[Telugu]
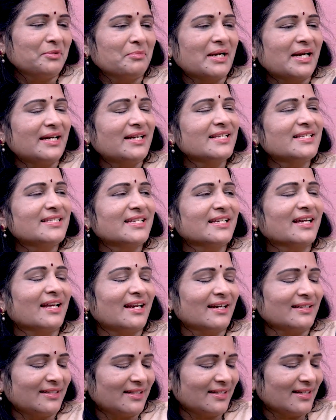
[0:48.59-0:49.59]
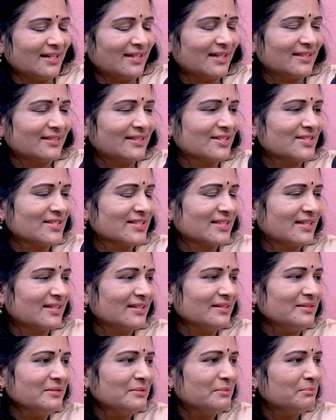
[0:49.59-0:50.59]
మన డిస్టిక్ కలెక్టర్ గారి
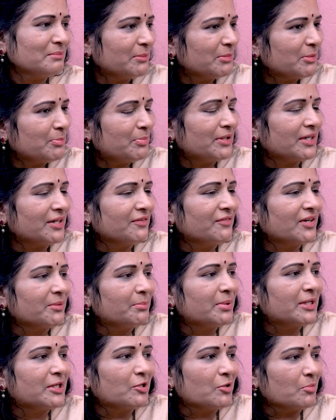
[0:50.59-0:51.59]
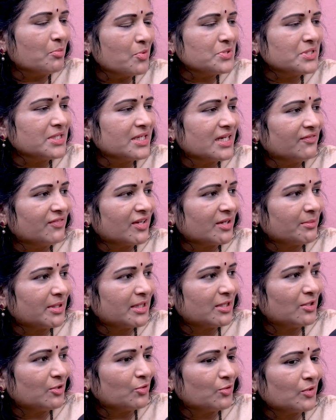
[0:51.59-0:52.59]
అధ్యక్షతన మేము ఇప్పుడు రివర్ బెడ్లో మూసీ రివర్
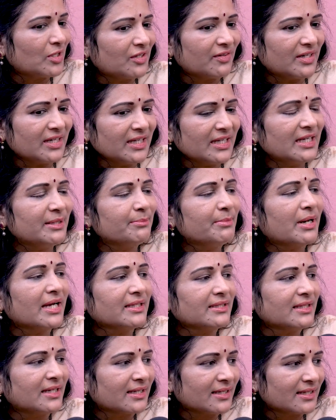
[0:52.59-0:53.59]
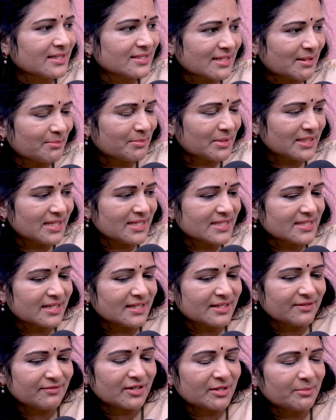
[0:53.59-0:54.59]
బెడ్లో ఉన్నటువంటి హిమాయత్ నగర్కి సంబంధించిన
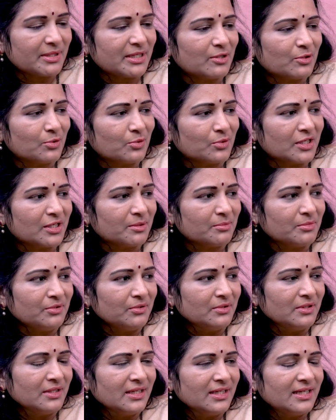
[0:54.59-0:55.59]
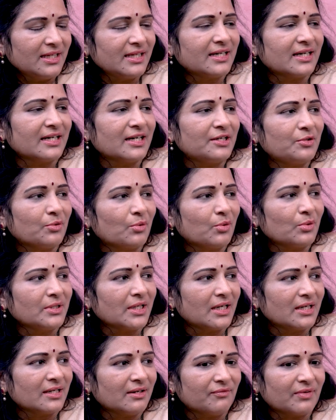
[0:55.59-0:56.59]
రివర్ బెడ్లో ఉన్నాము ఇక్కడ
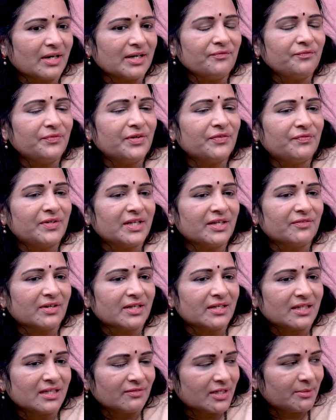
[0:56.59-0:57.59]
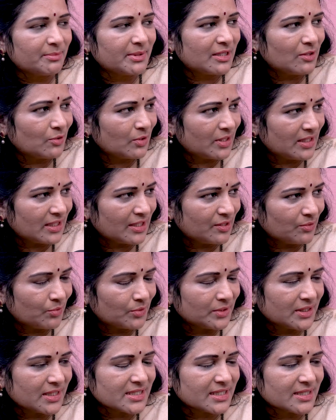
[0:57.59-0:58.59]
టోటల్గా వన్ ఫిఫ్టీ వన్ రివర్ బెడ్లో ఇళ్ళని
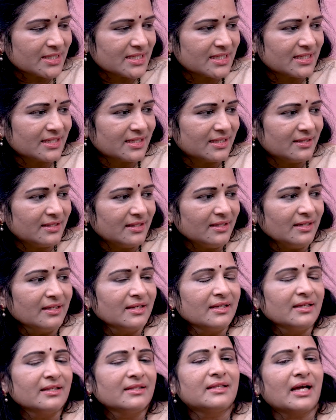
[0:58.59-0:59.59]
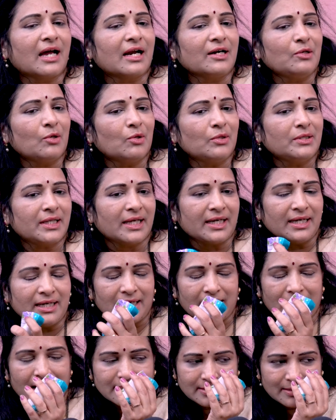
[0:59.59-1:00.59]
గుర్తించడం జరిగింది దాంట్లో టెన్
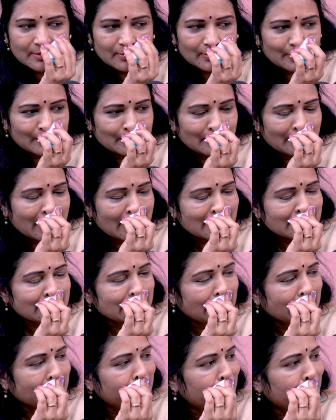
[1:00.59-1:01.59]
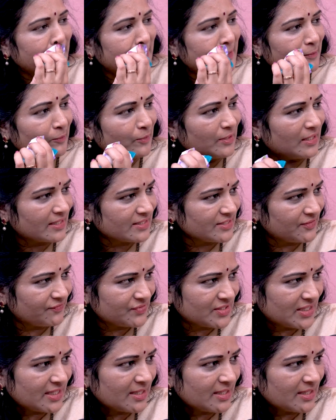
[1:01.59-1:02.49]
లాస్ట్ లాస్ట్ నైట్ పిల్లిగూడలకు షిఫ్ట్